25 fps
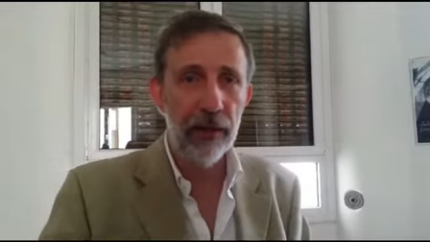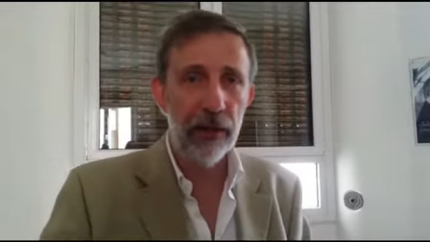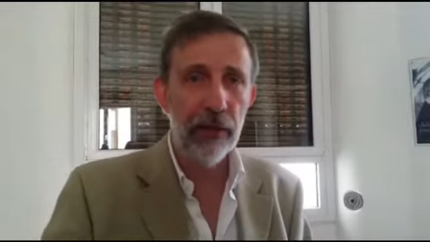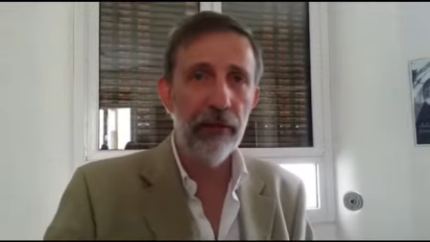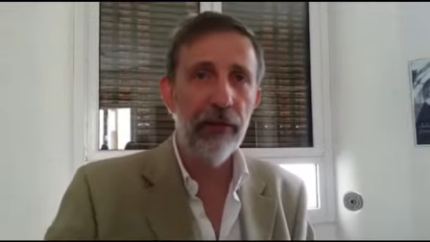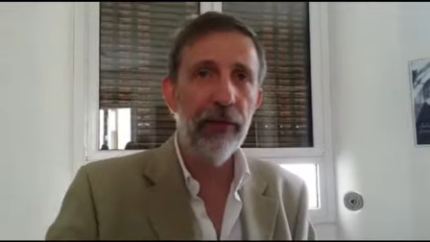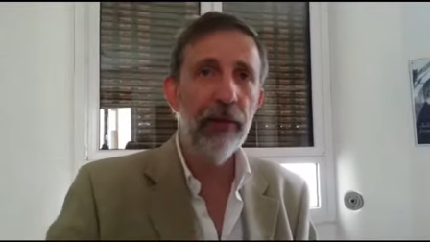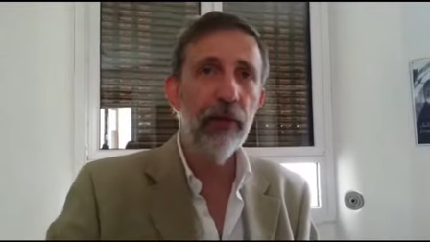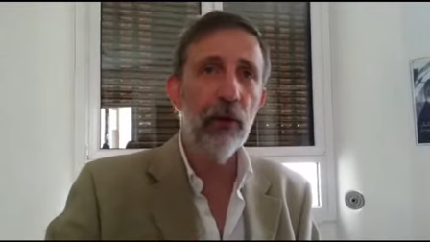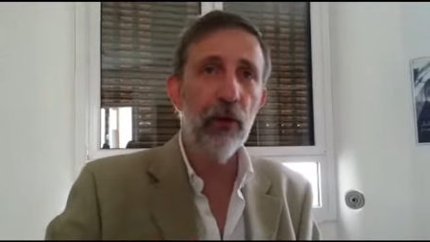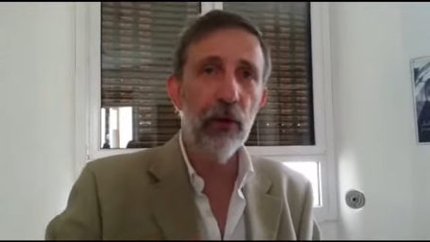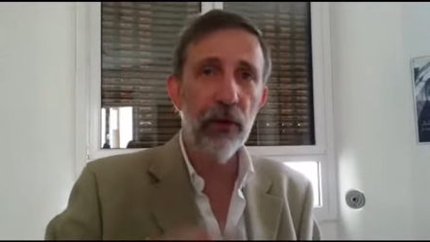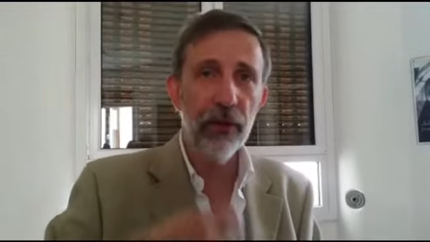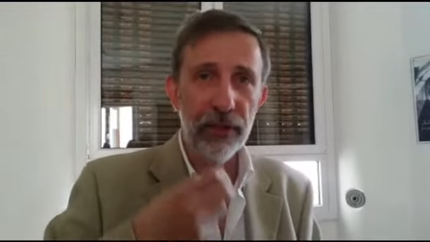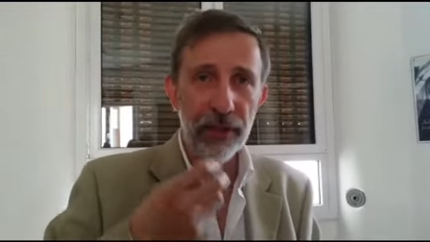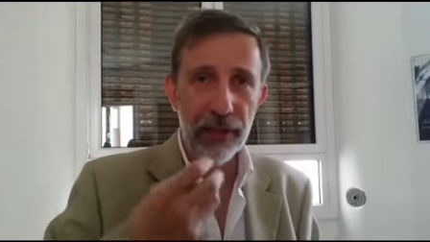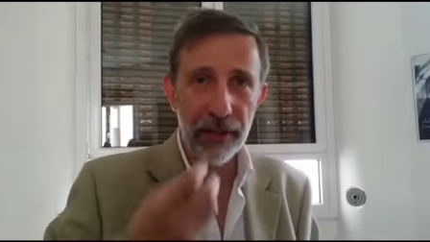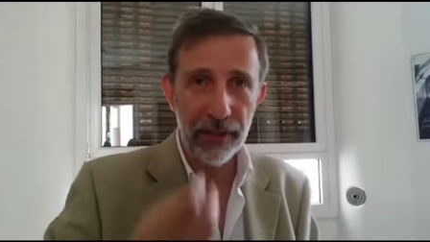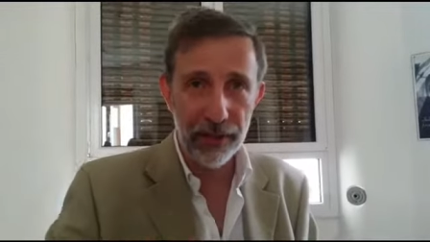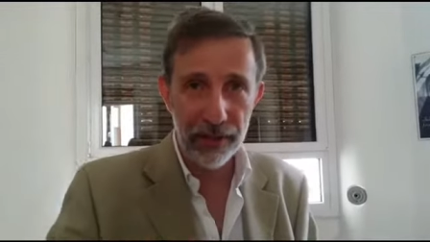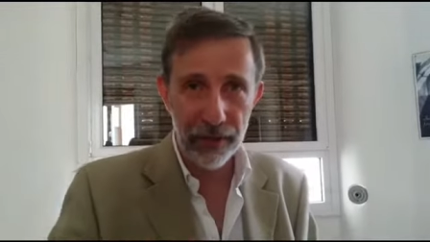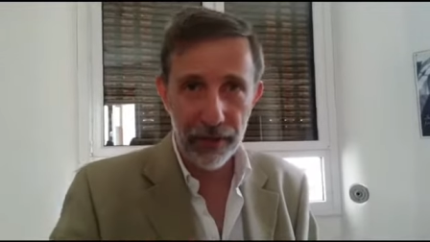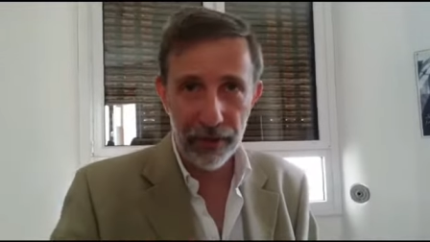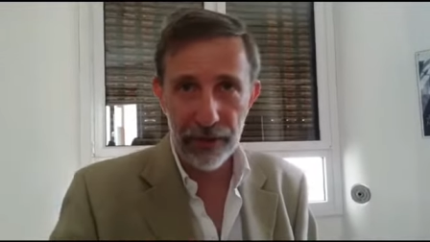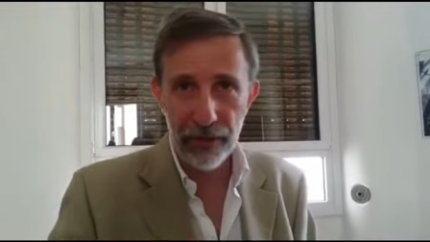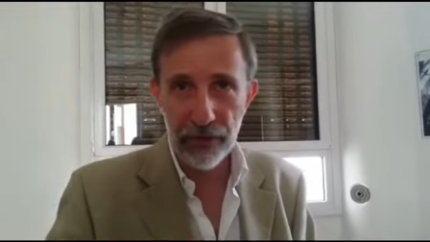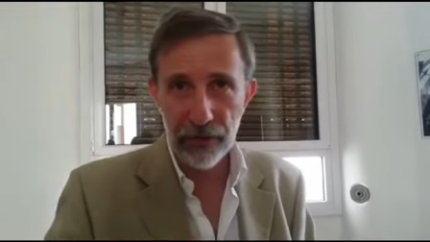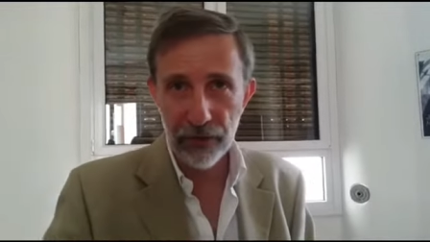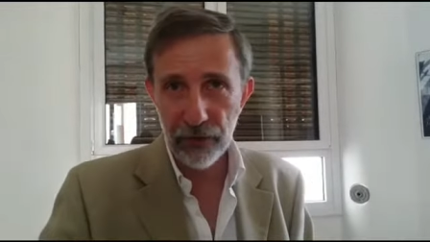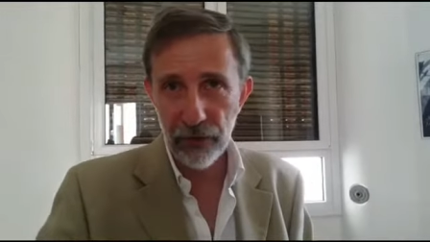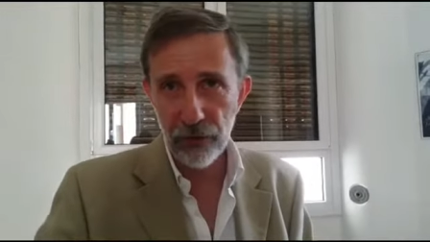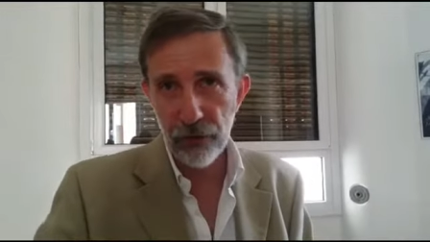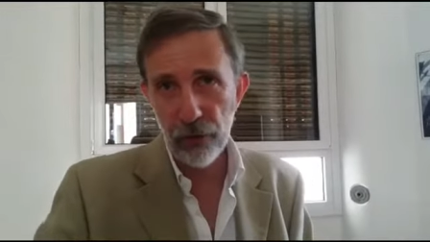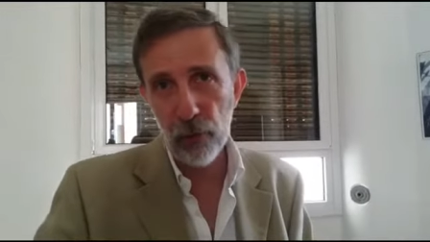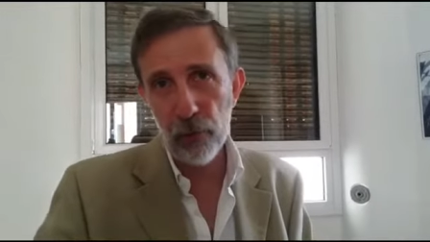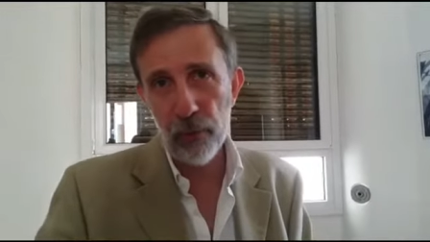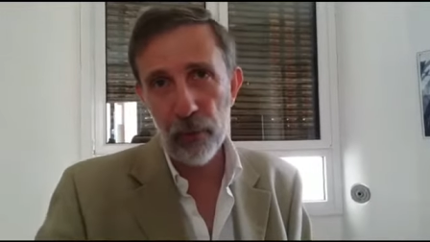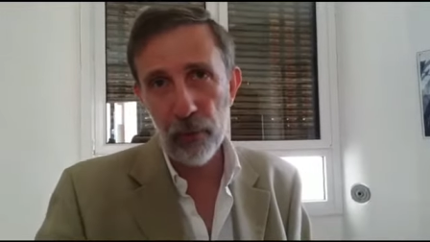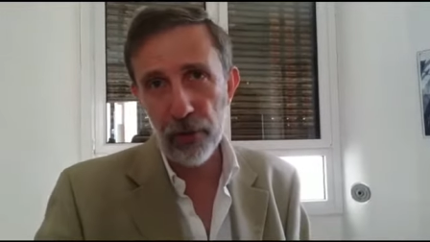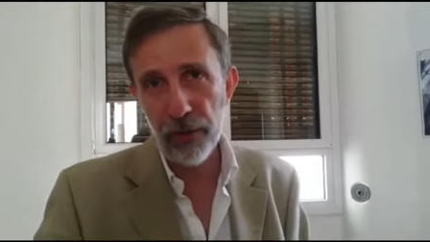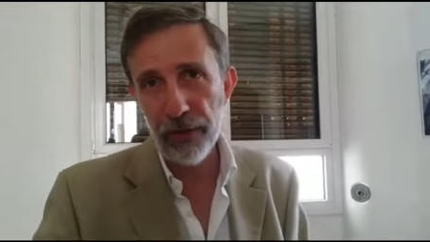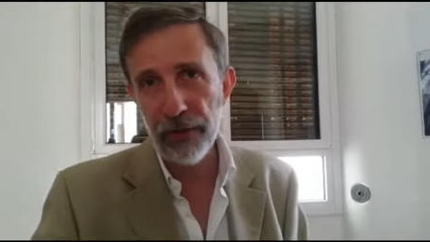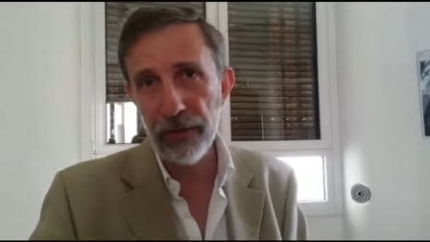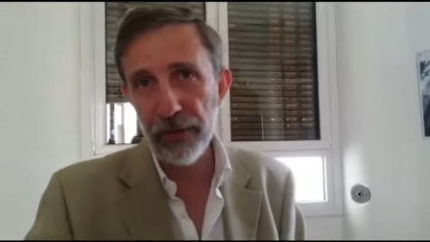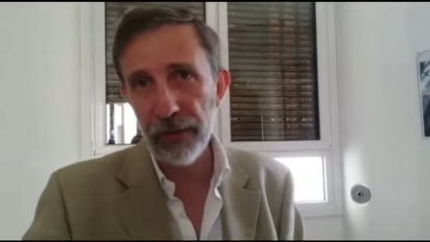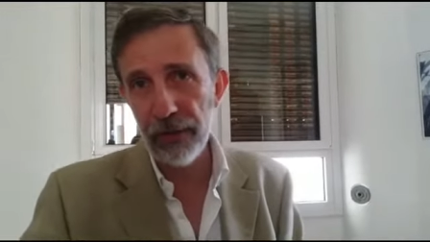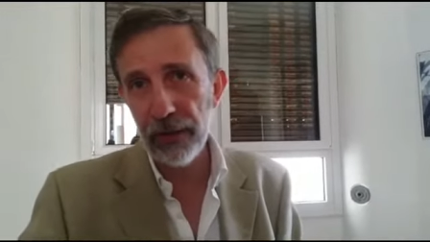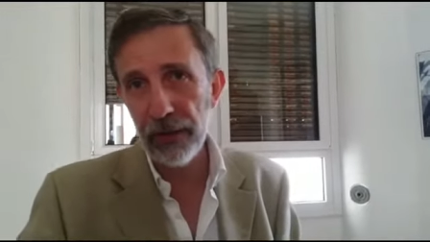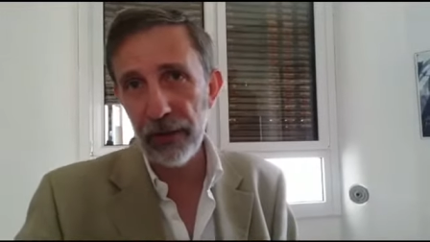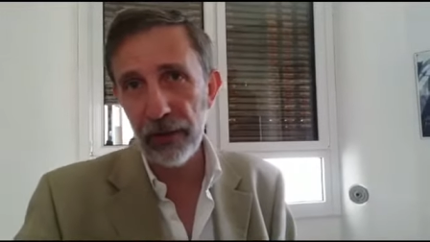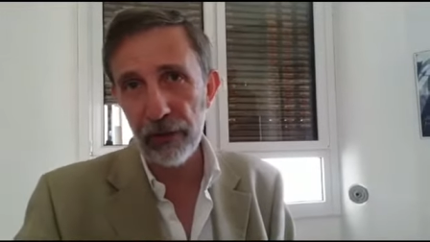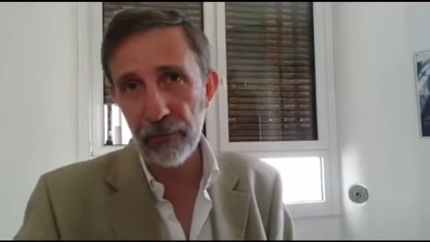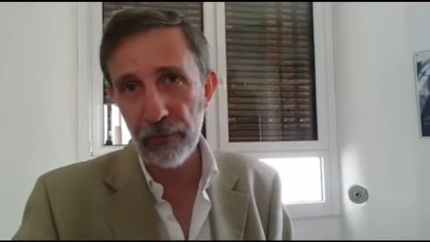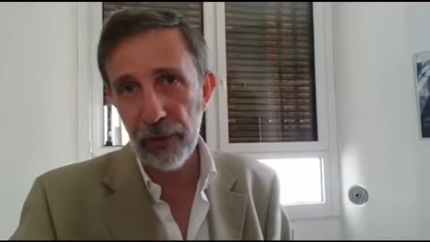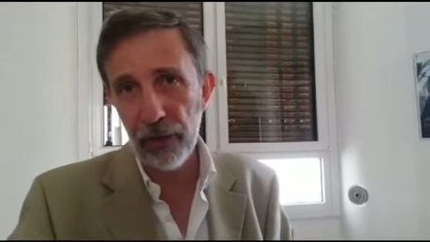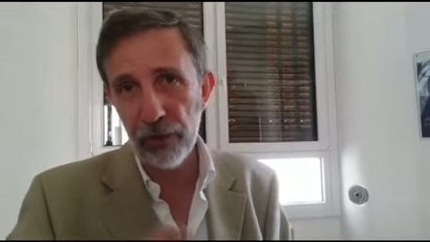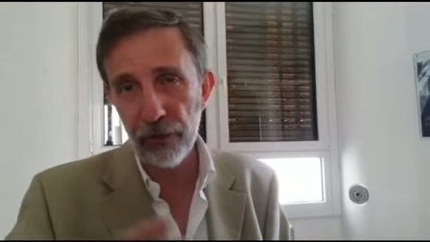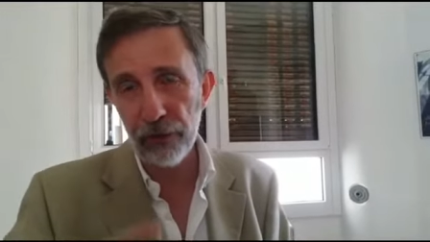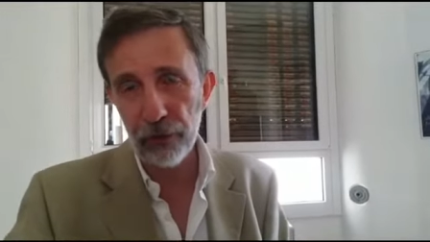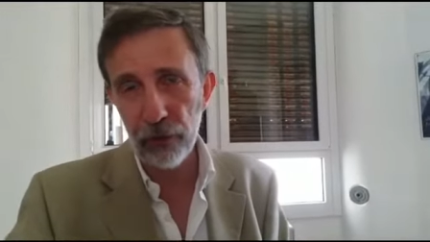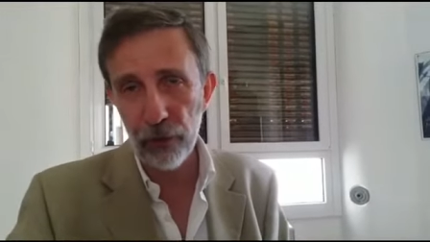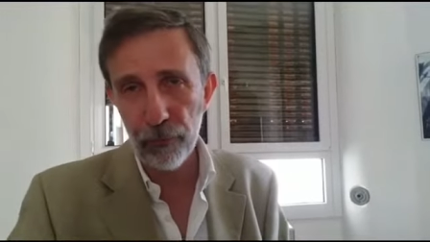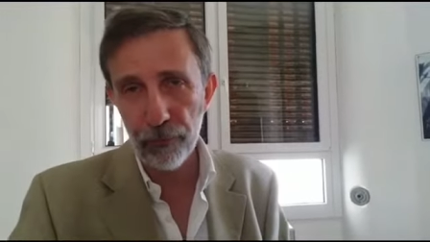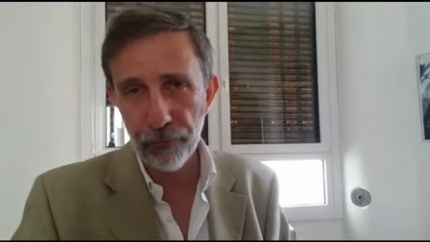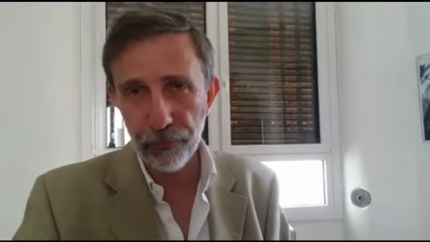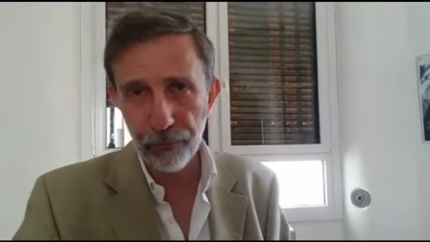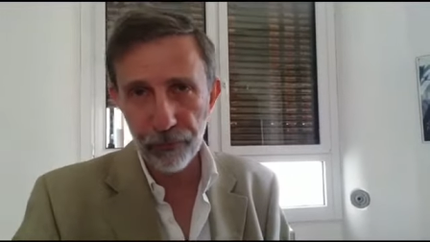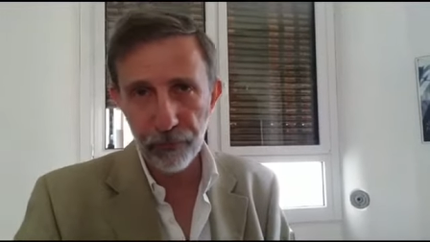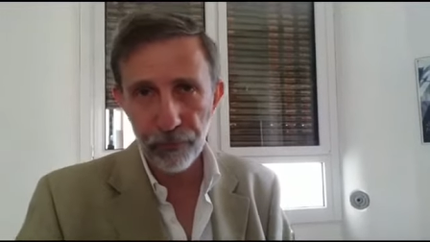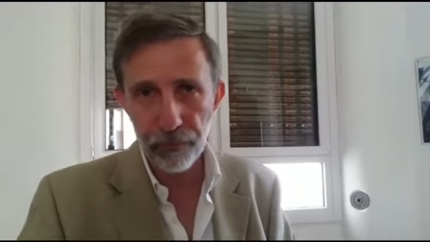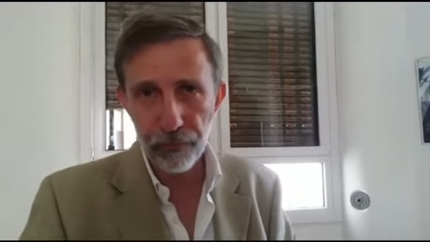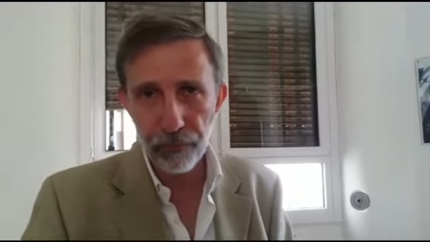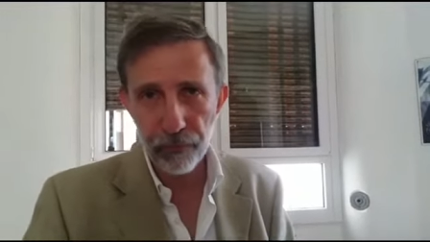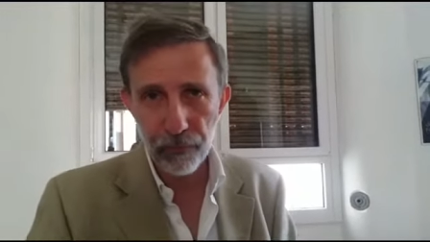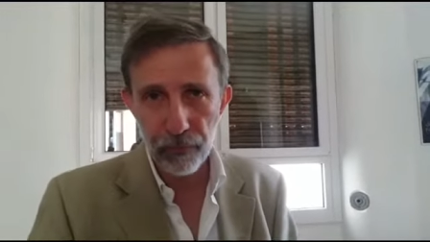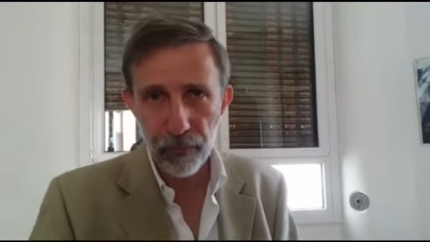i vincoli delle crisi geopolitiche che spesso